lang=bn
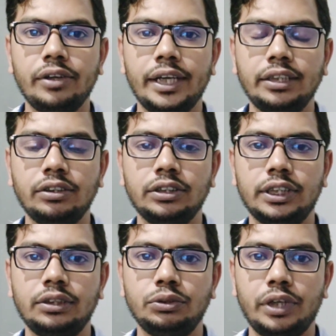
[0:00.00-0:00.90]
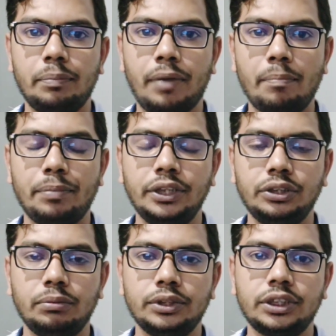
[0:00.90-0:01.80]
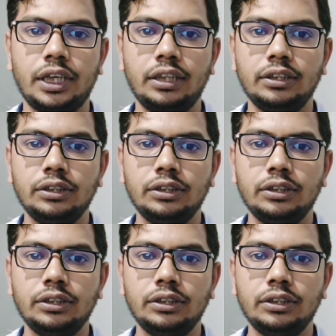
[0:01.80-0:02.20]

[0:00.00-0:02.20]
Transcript: কয়েকটি হচ্ছে চোখের পাপড়ির সমস্যা